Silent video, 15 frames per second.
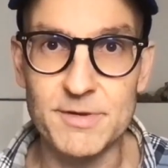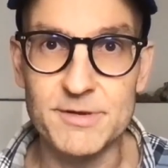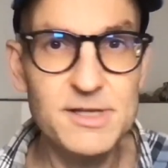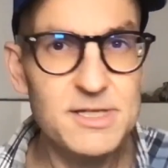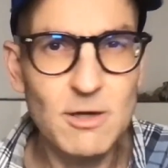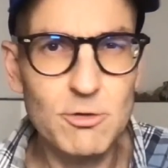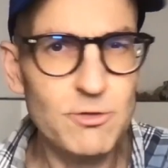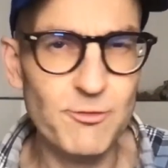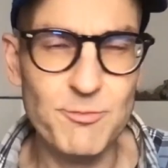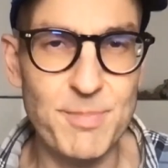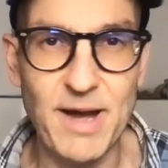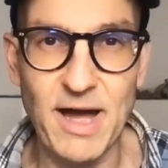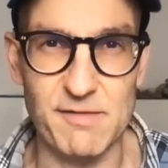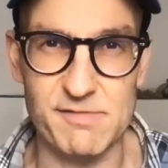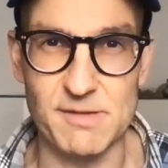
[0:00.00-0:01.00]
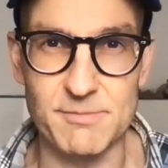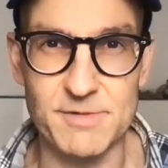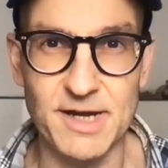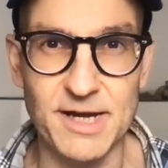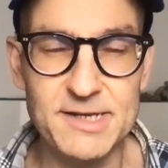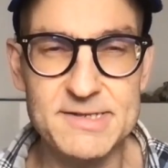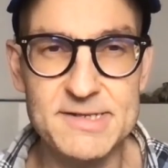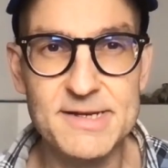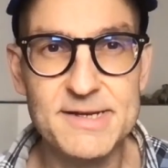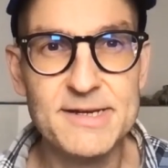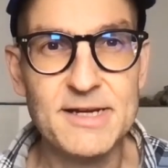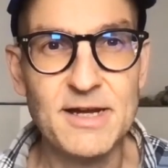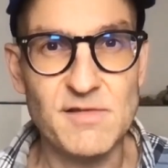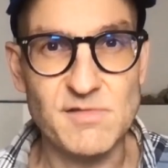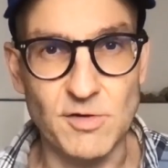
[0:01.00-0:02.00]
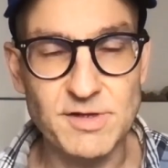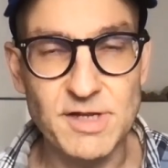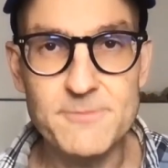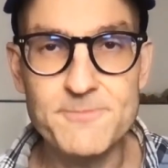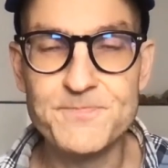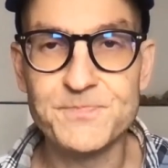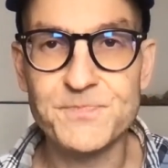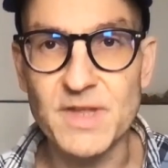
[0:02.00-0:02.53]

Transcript: Nicht aus Sparsamkeit, sondern